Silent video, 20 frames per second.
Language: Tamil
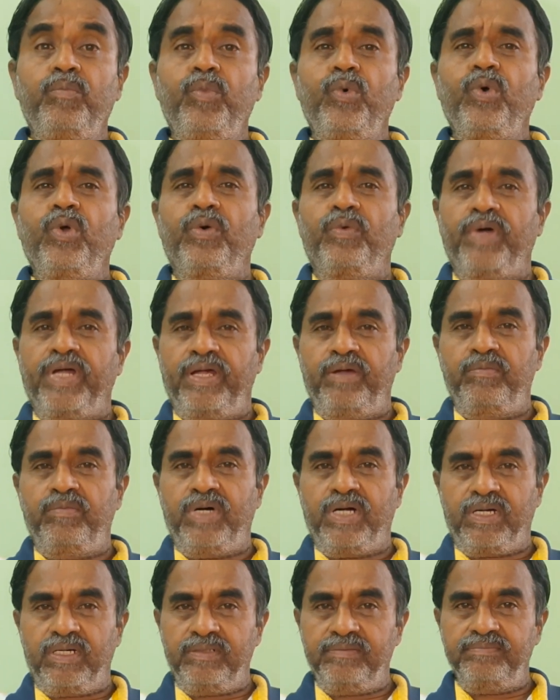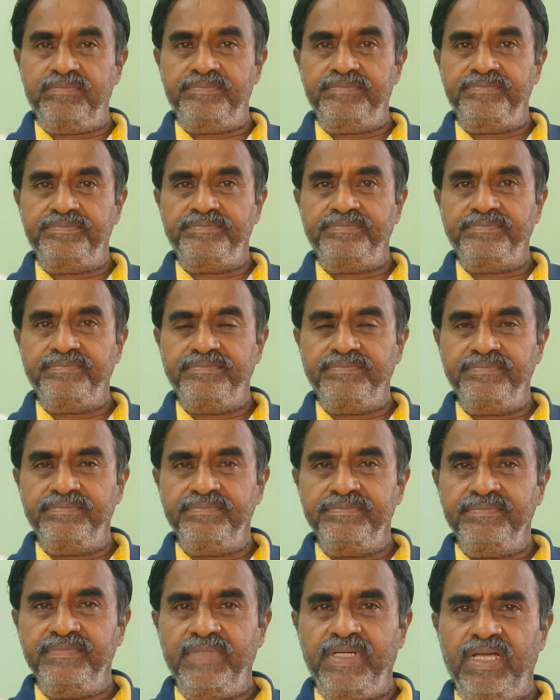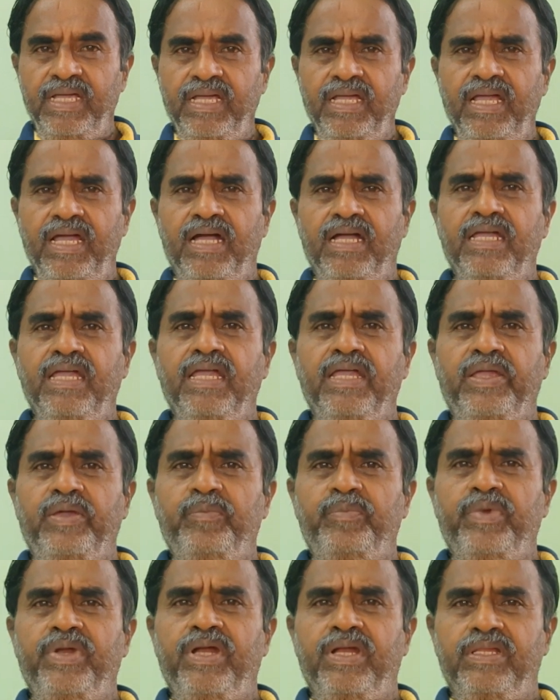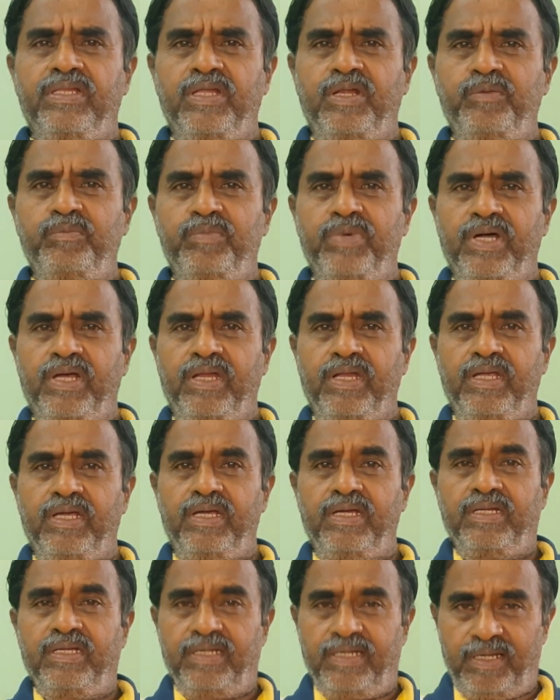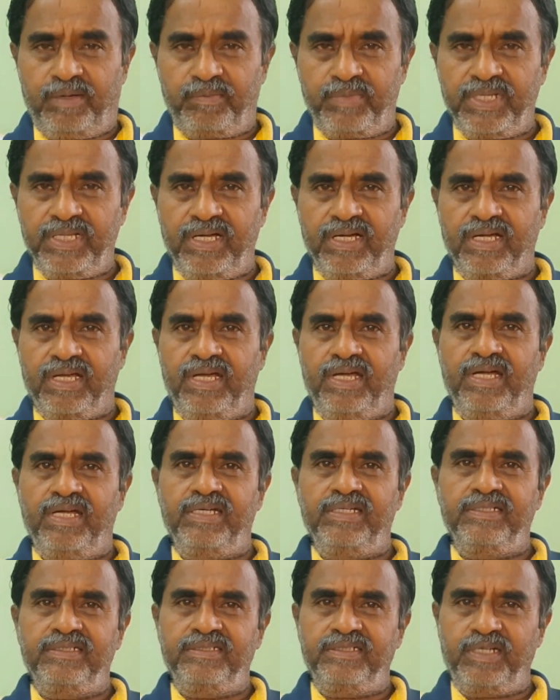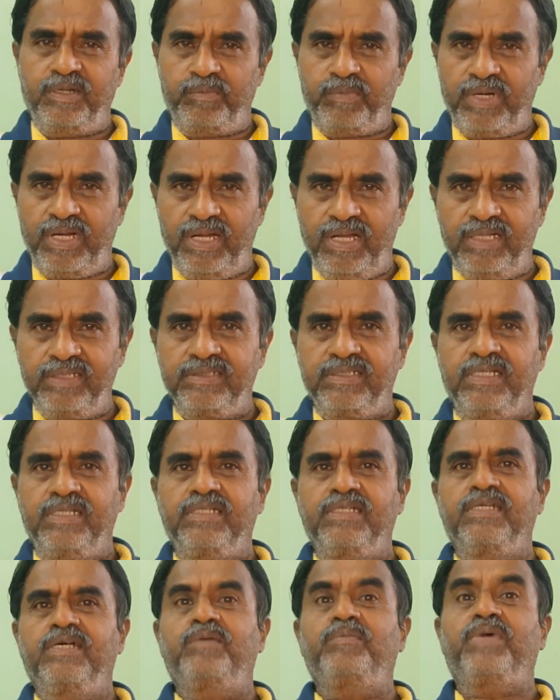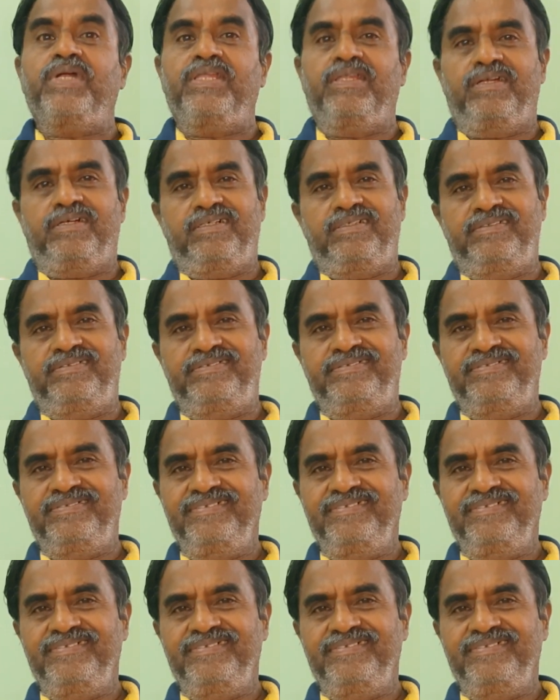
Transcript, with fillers: மூணு வகைம்பாங்க எங்கே அங்கேயும் பின்னாடி திரும்பி பார்க்குறீங்க நம்ம தாங்க நம்மெல்லாம் சேர்ந்து தான் மனிதர்கள்